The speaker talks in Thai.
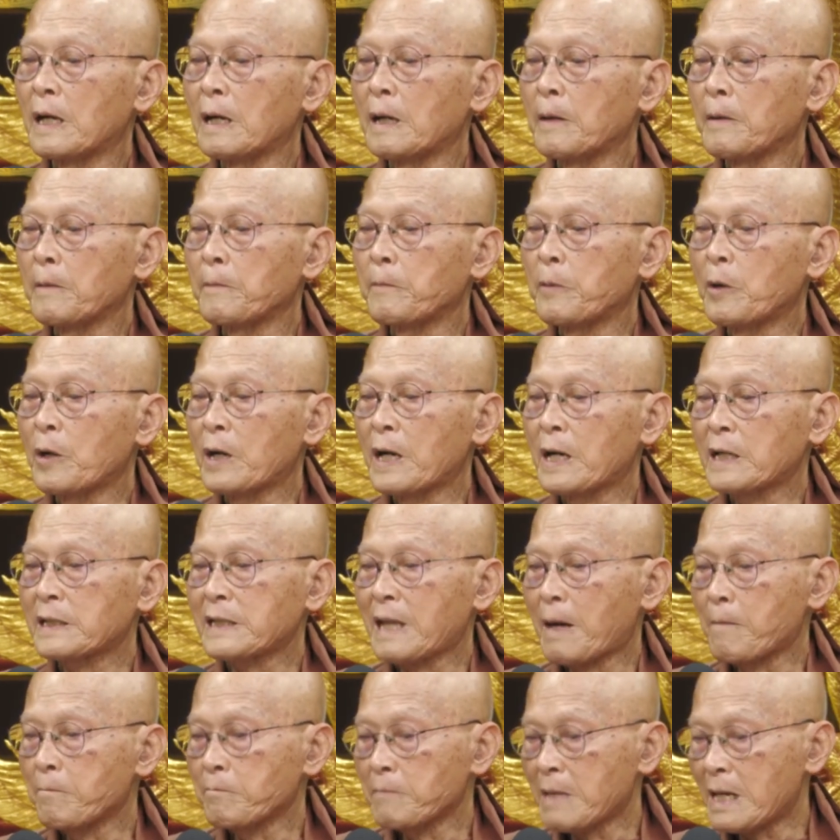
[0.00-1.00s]
เพราะงั้นธ
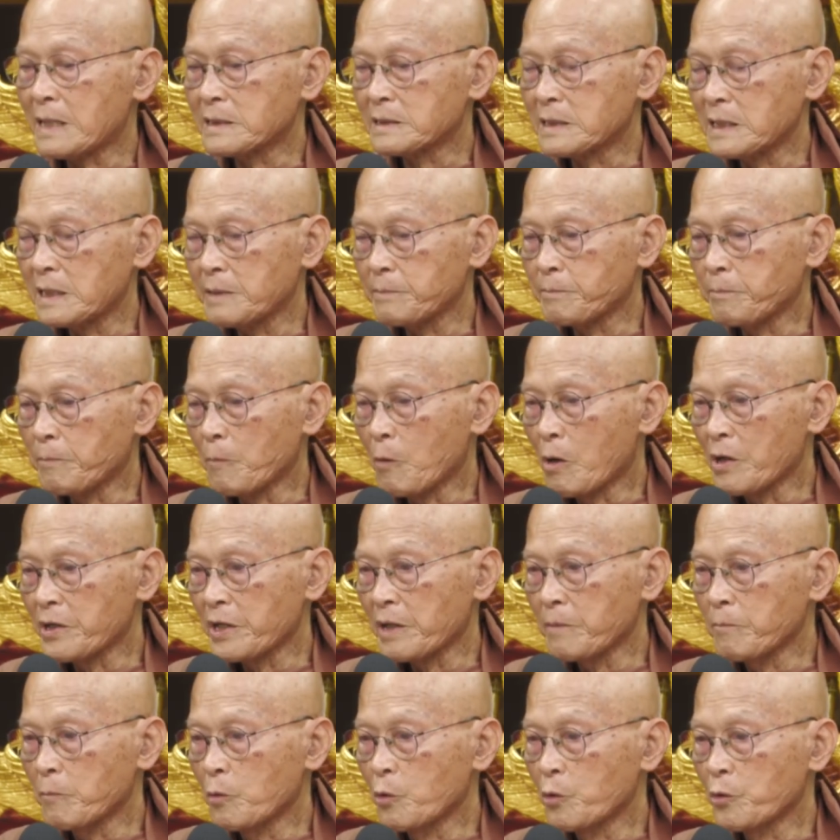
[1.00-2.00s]
รรมะที่บ
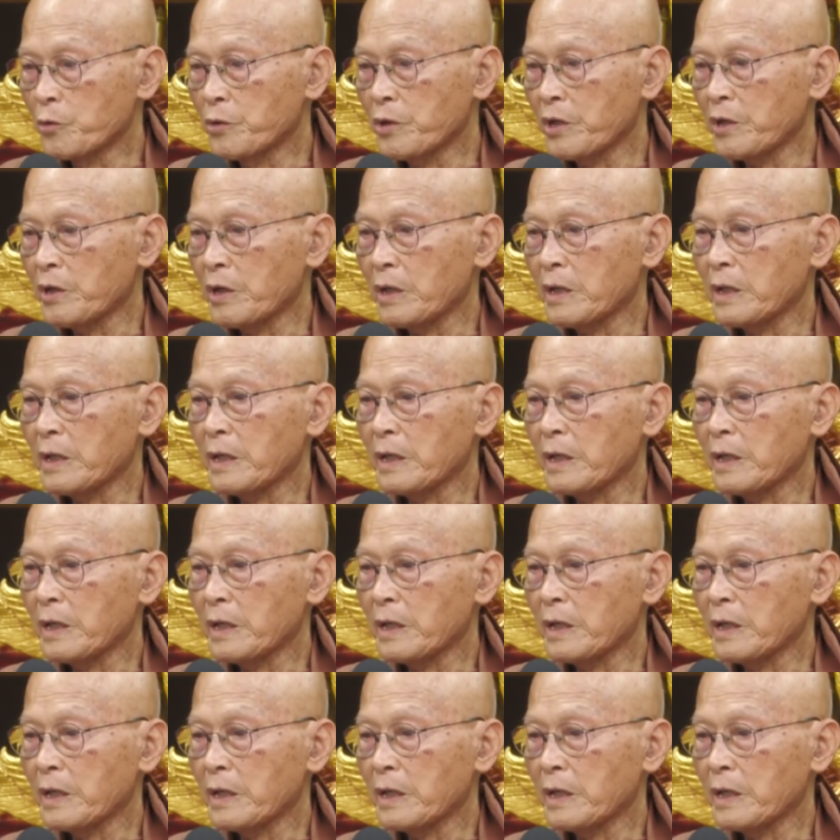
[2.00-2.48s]
ริบูรณ์ด้วย